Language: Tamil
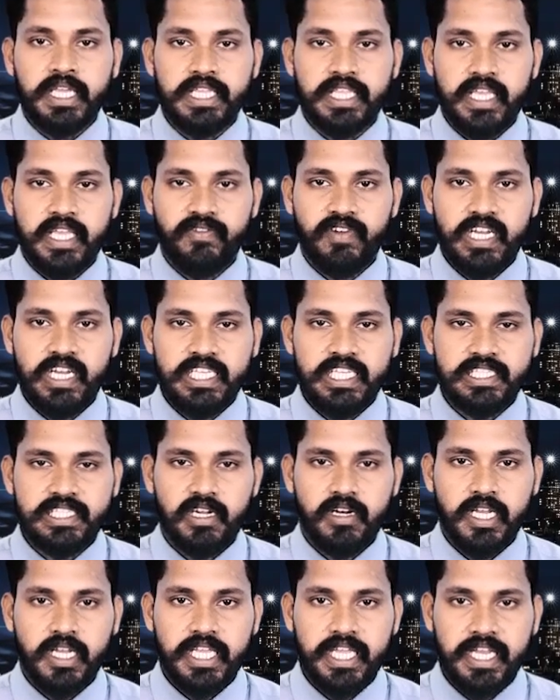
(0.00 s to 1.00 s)
இதேவழி
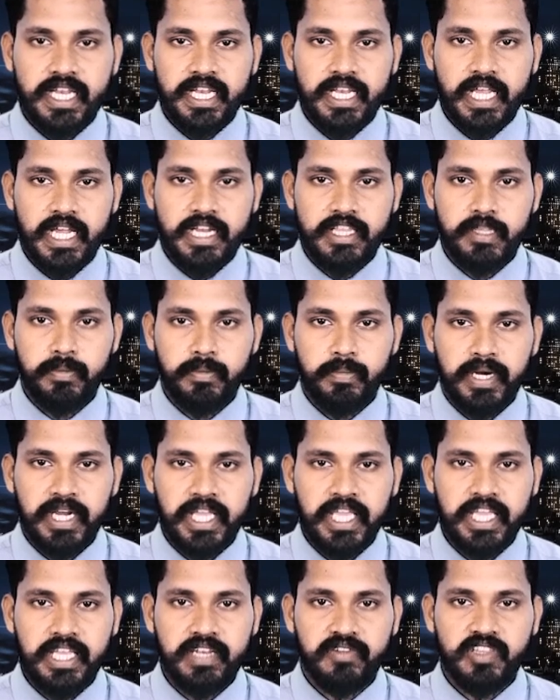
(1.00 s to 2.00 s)
சாணக்கியனின்
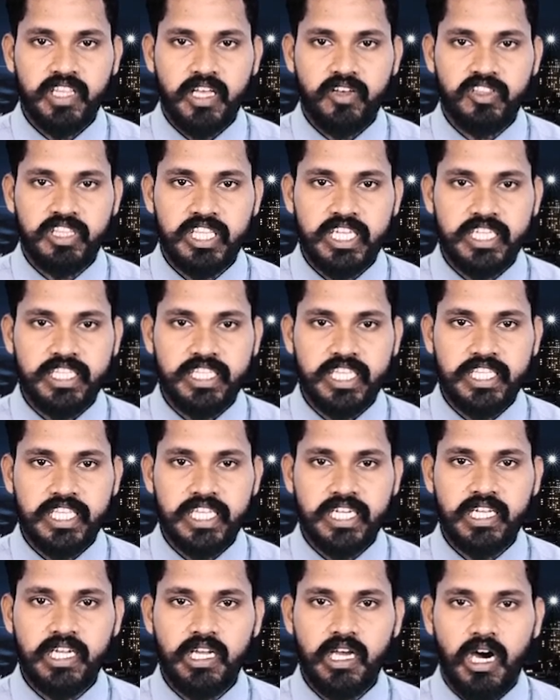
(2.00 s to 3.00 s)
கருத்துப்படி இருபதாவது
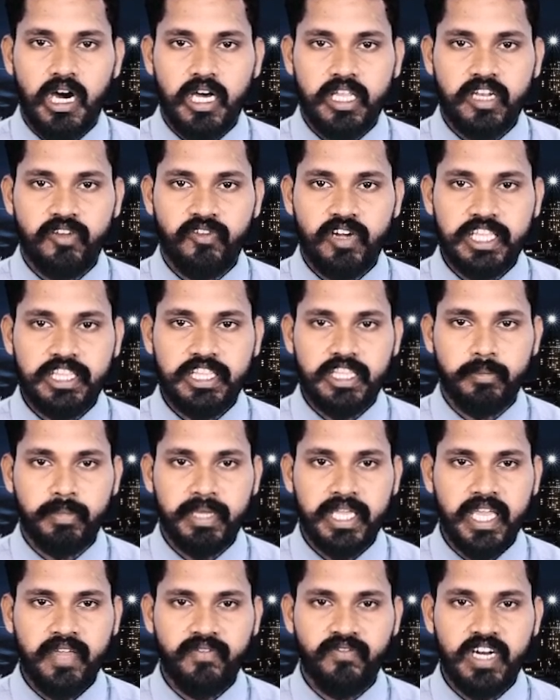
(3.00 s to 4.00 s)
திருத்தத்திற்கு
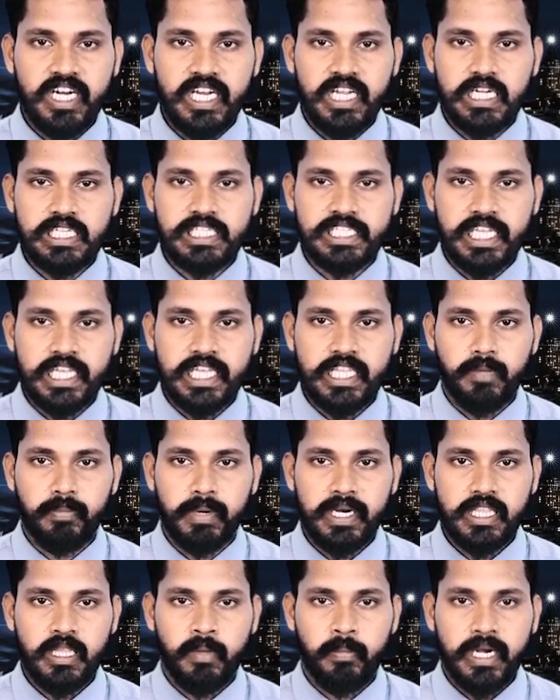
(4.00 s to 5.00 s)
ஆதரவளித்தமையை வீடுகள்
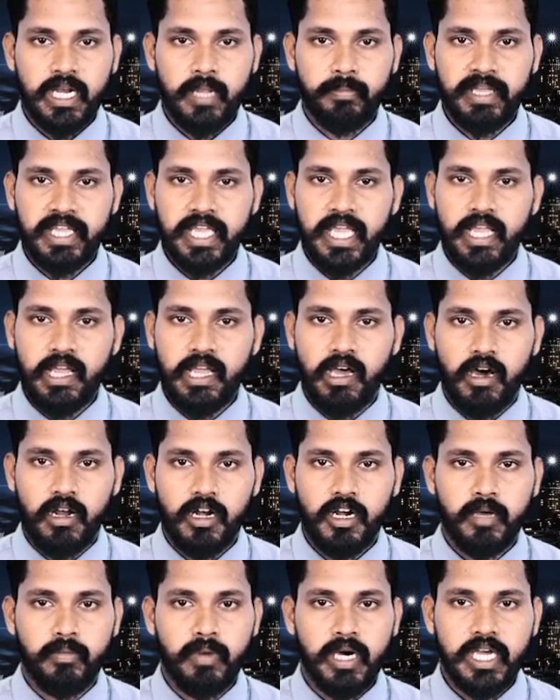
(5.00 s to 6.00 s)
சேதப்படுத்தப்பட்டமைக்கு
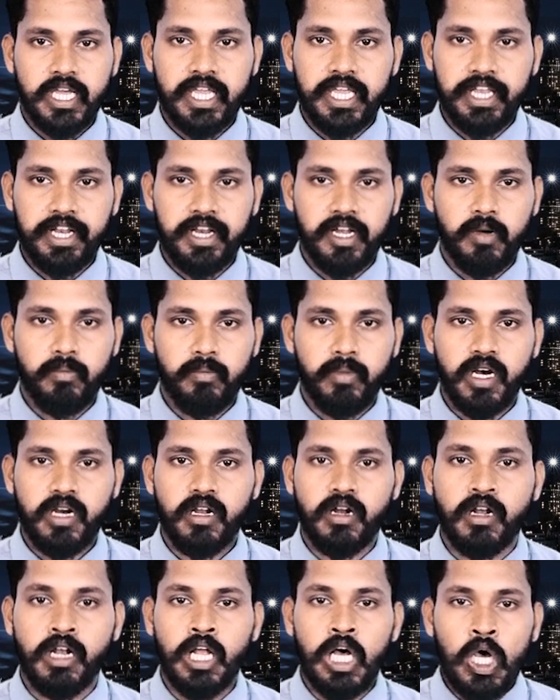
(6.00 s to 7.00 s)
காரணமாக
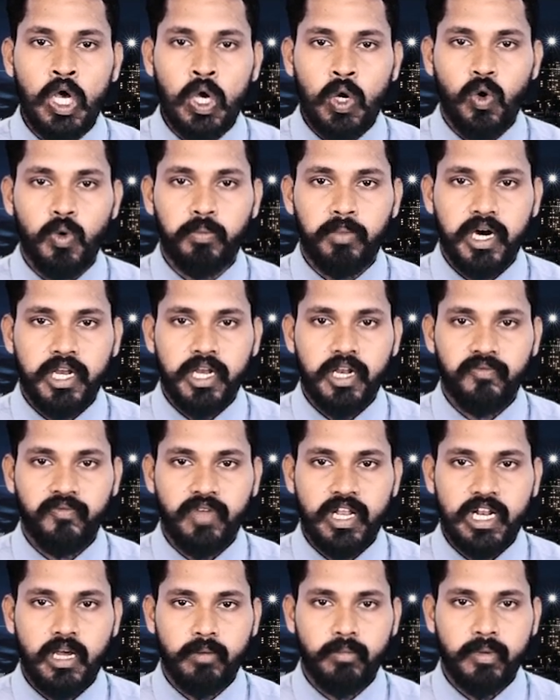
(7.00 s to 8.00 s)
இருக்குமானால் குமார்
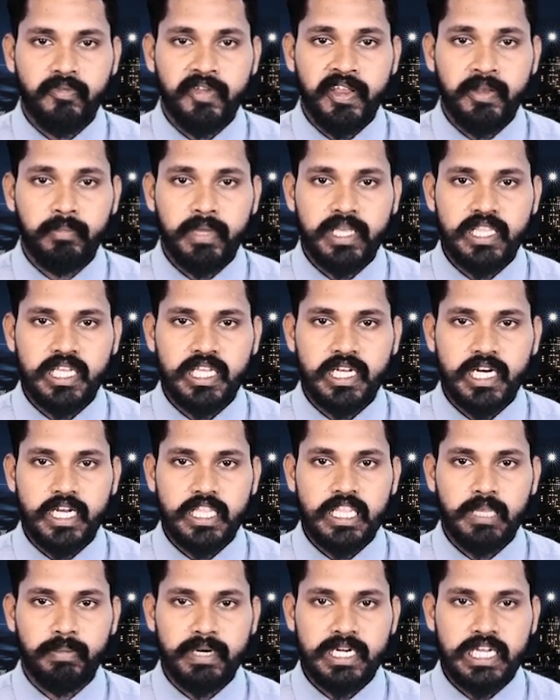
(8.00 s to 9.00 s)
வெல்கமவின் மீது நடந்த
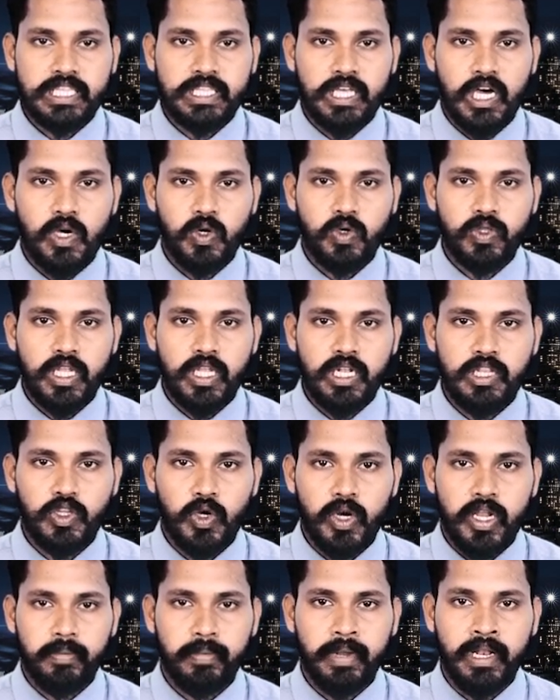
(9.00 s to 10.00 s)
நடத்தப்பட்ட தாக்குதல்
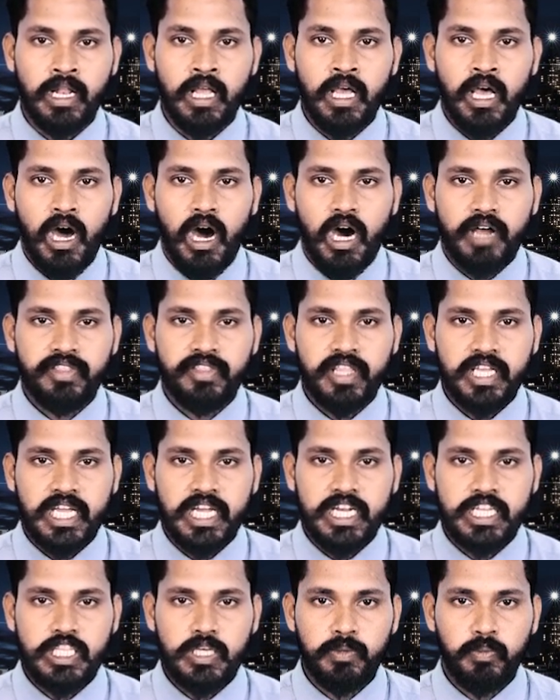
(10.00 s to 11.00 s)
தொடர்பில் அந்த
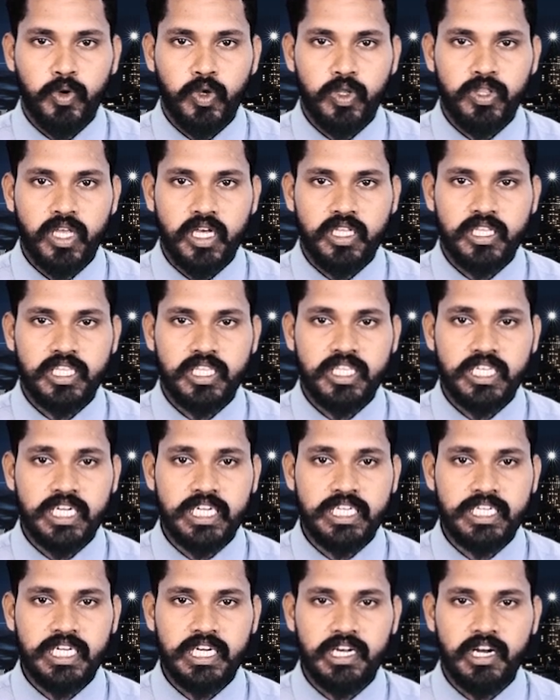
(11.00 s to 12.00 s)
கருத்து பொருந்தாதது
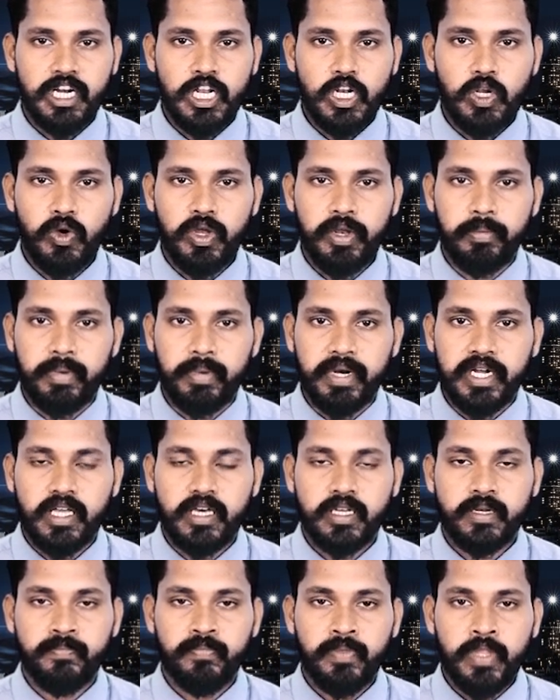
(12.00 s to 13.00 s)
என்று ரணில்
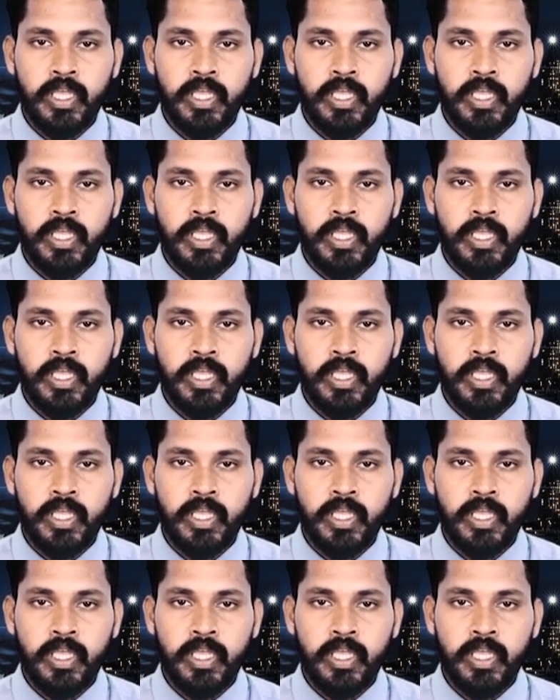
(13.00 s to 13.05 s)
குறிப்பிட்டார்